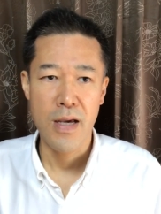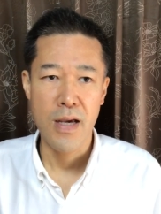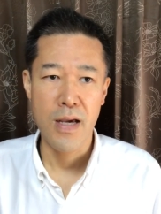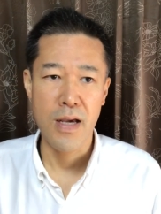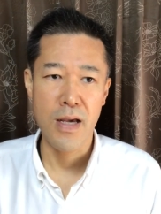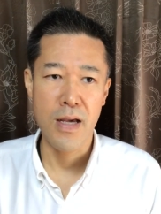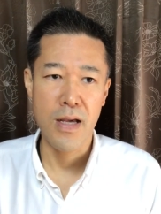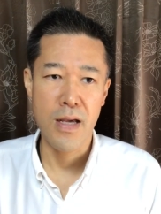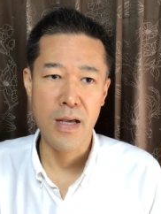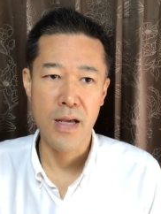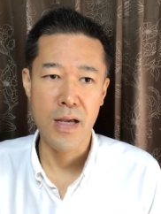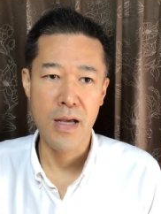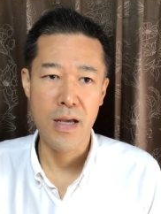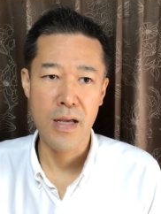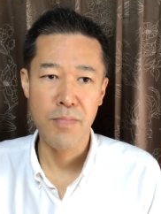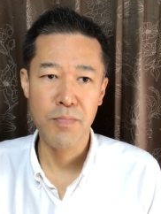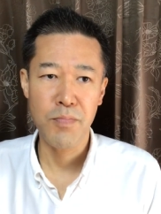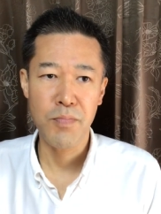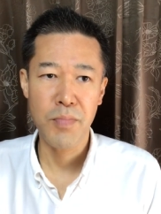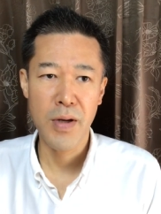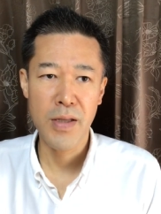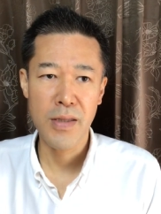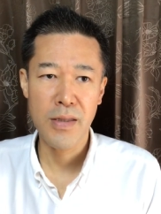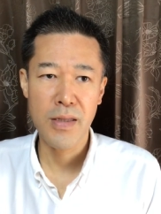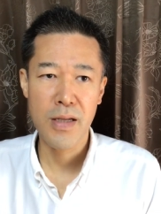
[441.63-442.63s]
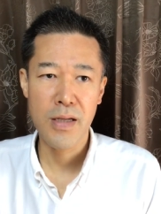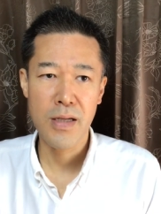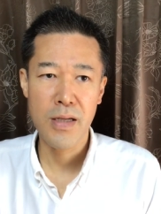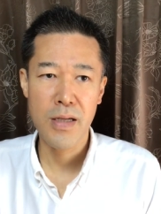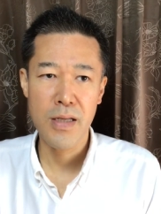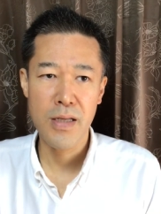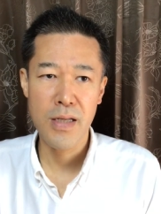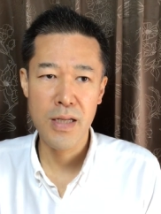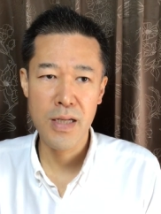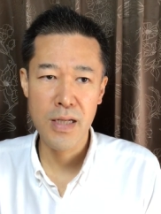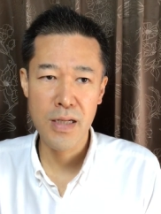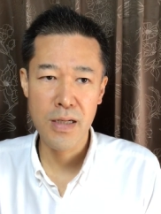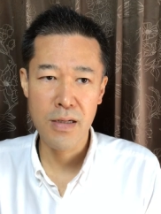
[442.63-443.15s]
えー、一般
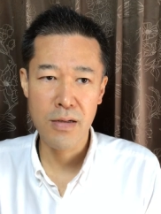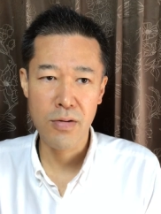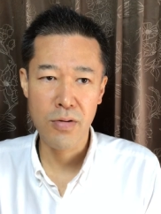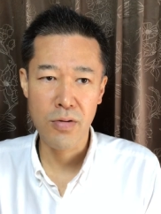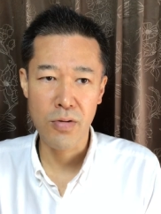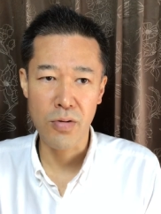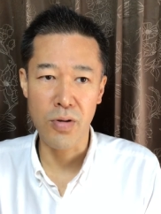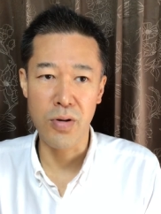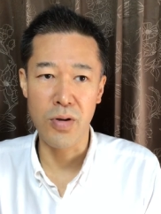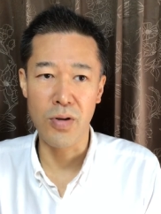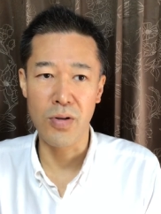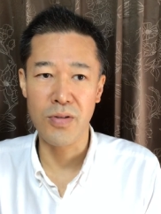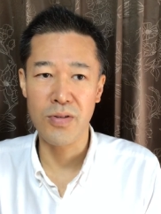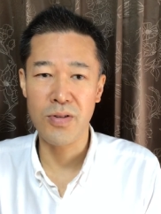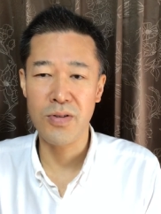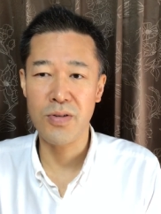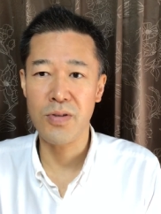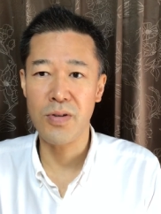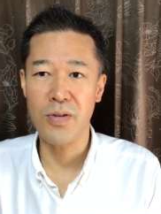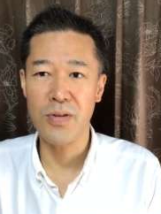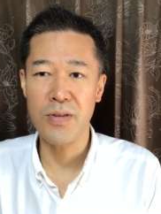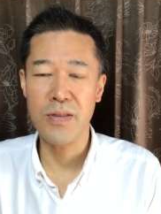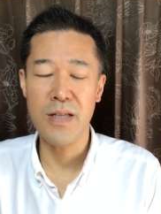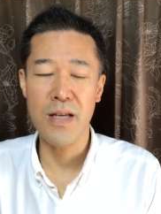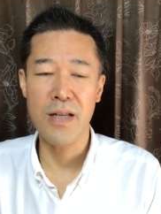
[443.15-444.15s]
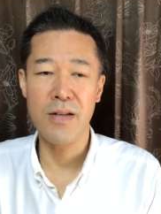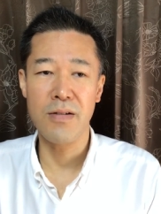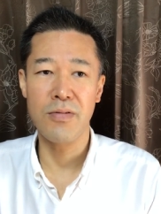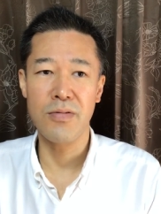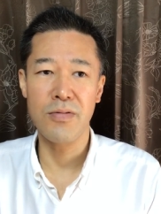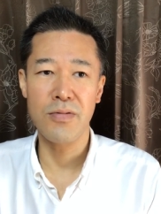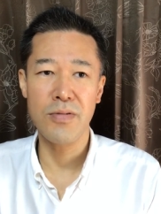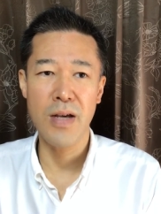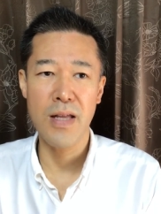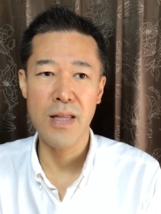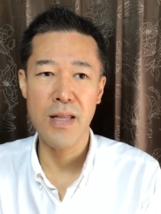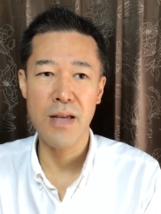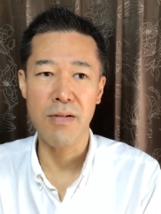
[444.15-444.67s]
的にこう過ごしてる
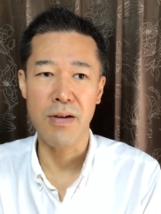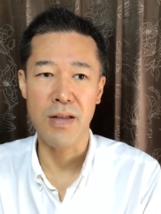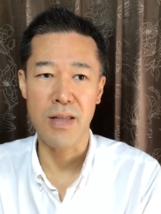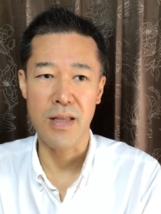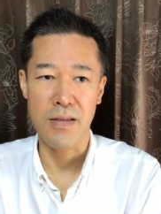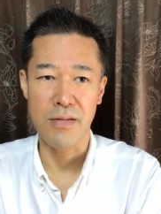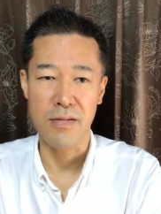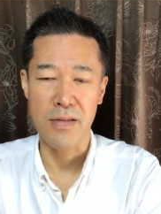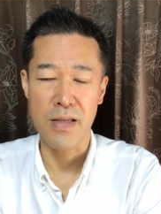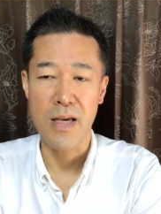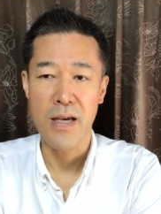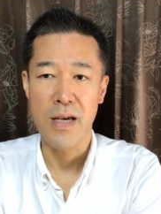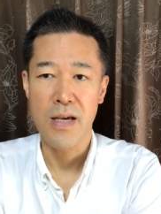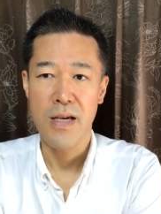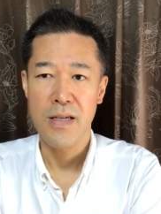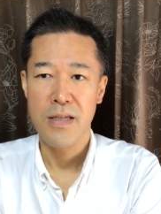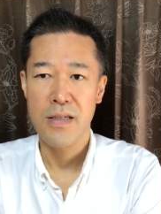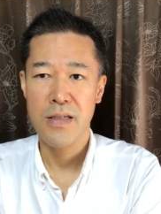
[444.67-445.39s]
上ではですね